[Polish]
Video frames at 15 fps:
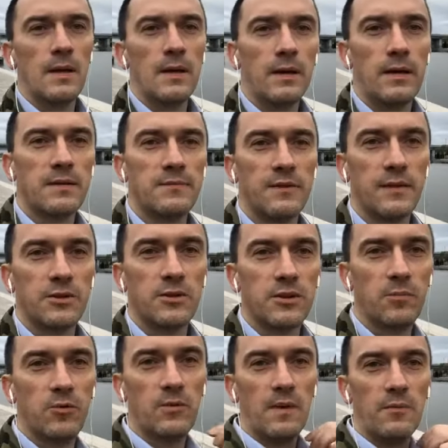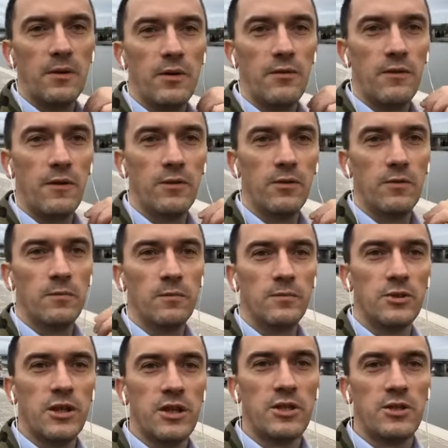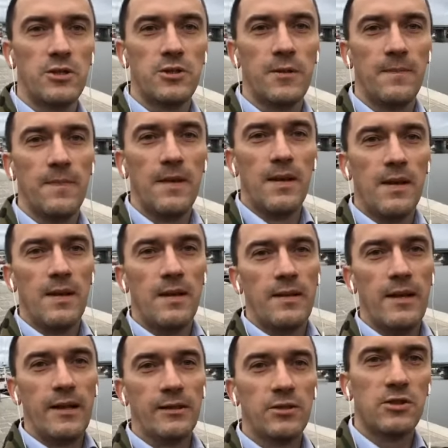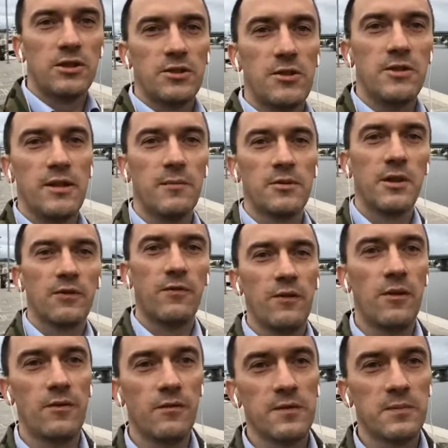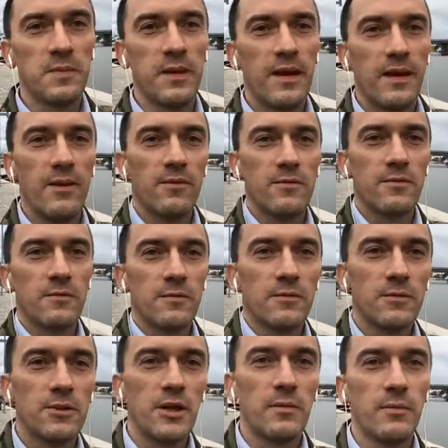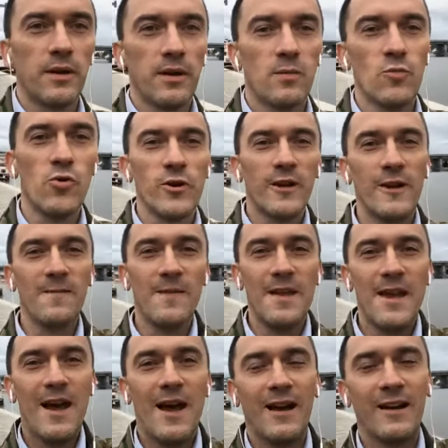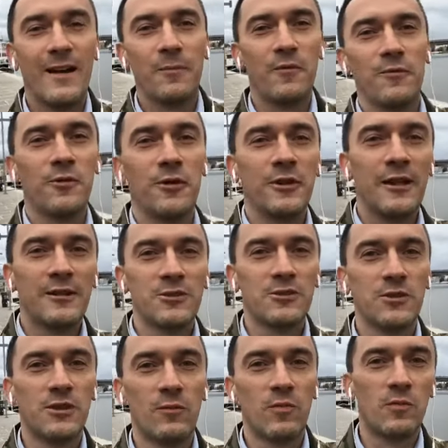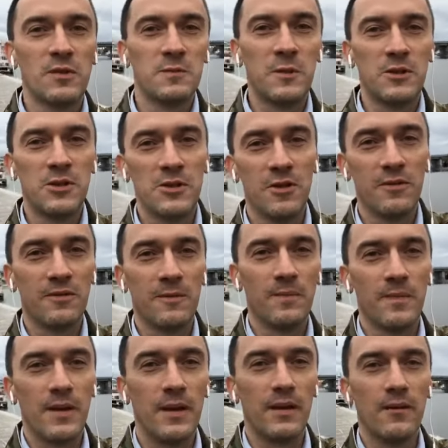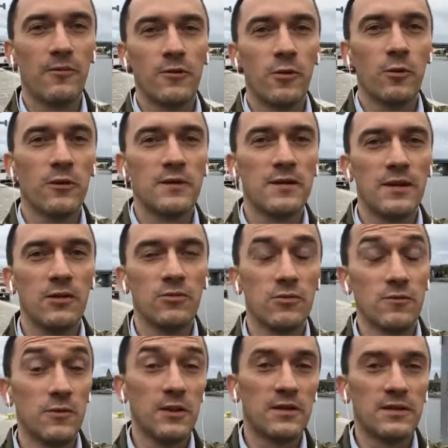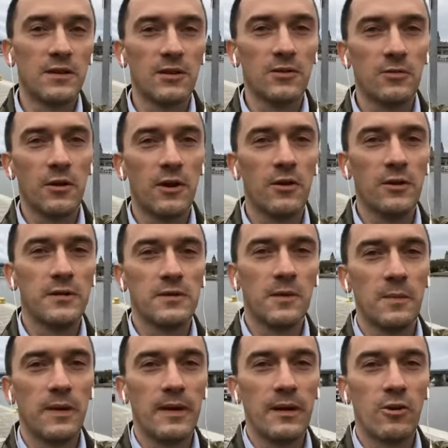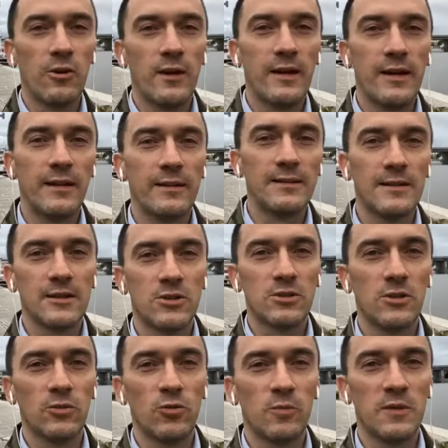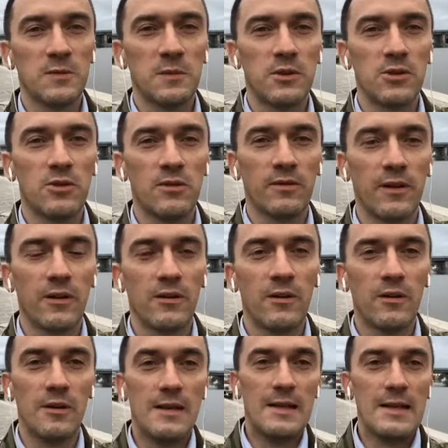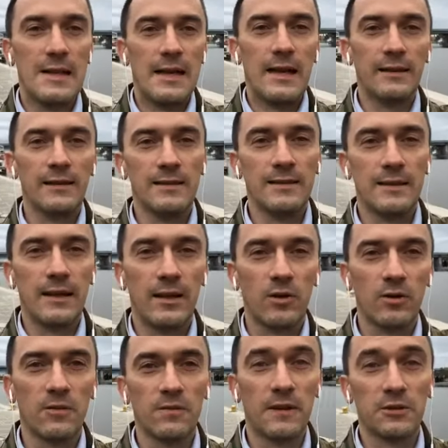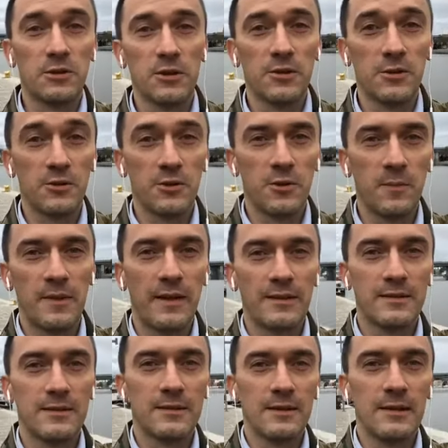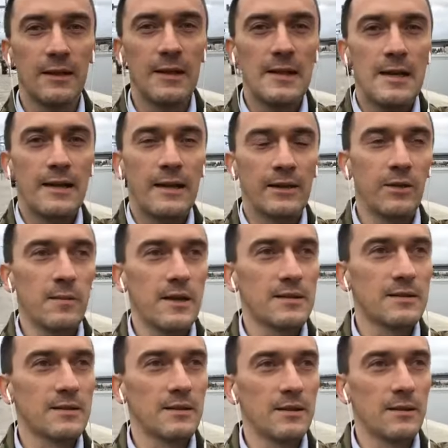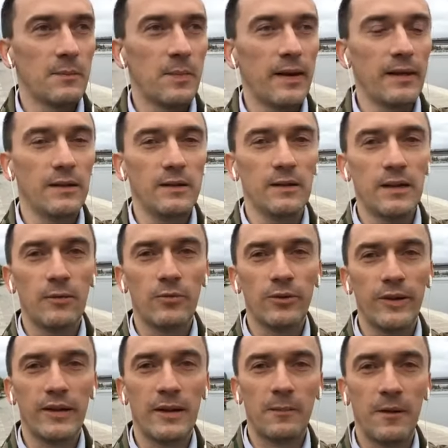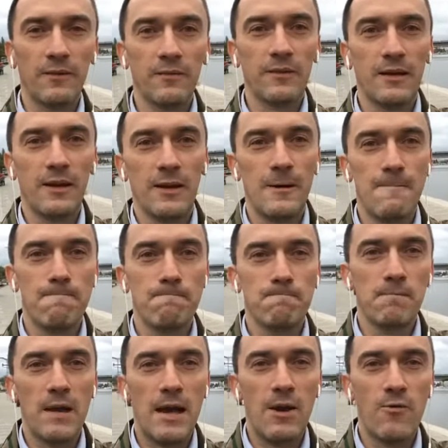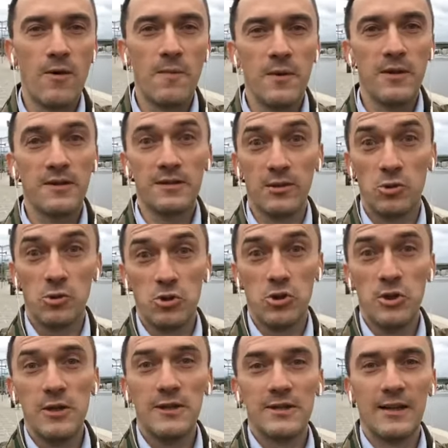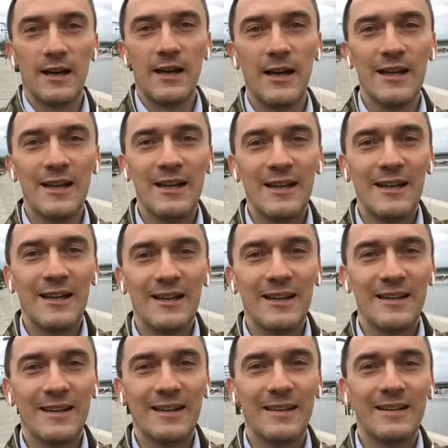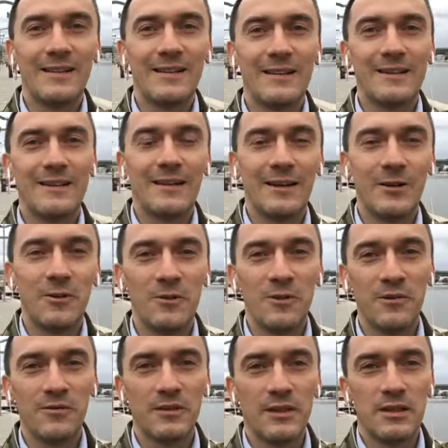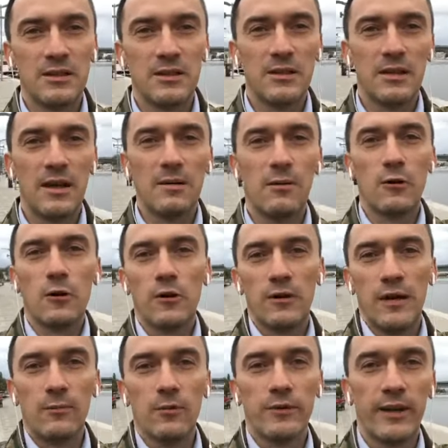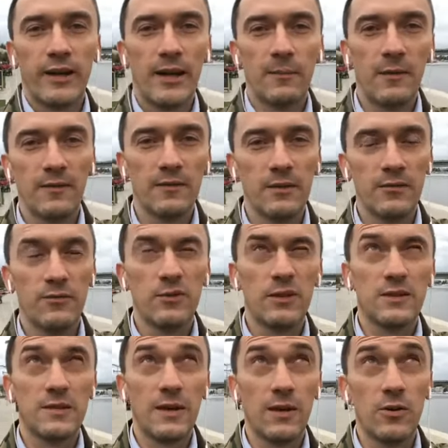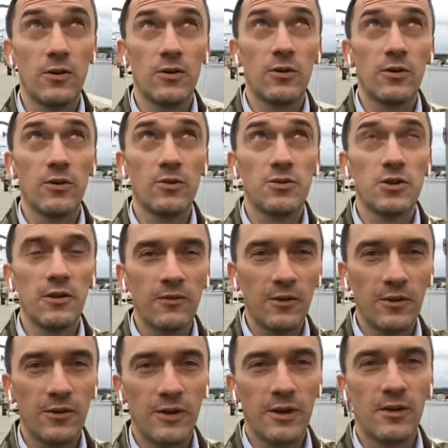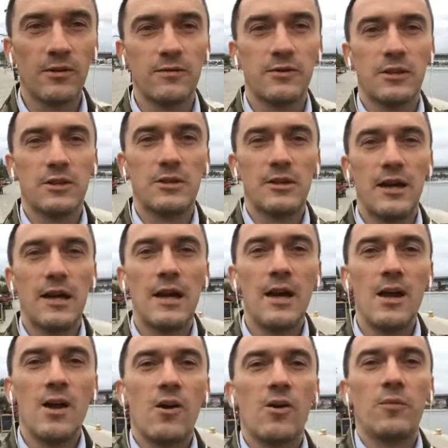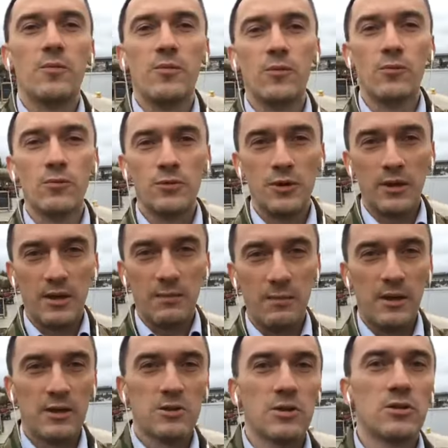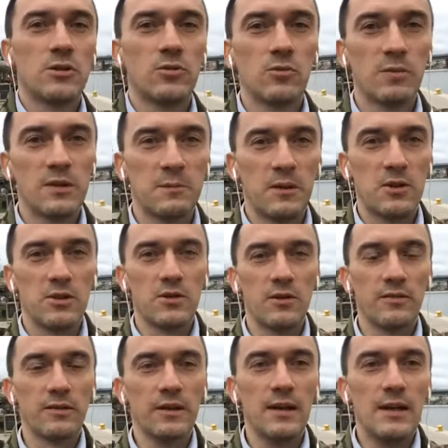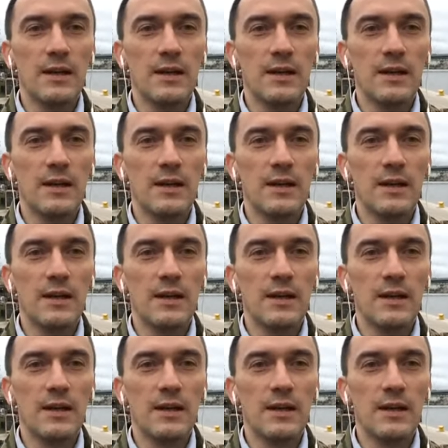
Raz, dwa, trzy, próba mikrofonu. Cześć. Nad Szczecinem się chwilowo zbierają ciemne chmury, ale na pewno nie nad szczytem ubezpieczeniowym. E, wkrótce, już 22 listopada, kolejna edycja szczytu ubezpieczeniowego, edycja rok 2018. Natomiast e, parę dni temu tak naprawdę miała miejsce rocznica e, tego wydarzenia. Rok temu tak naprawdę 29 września odbił się pierwszy szczyt ubezpieczeniowy.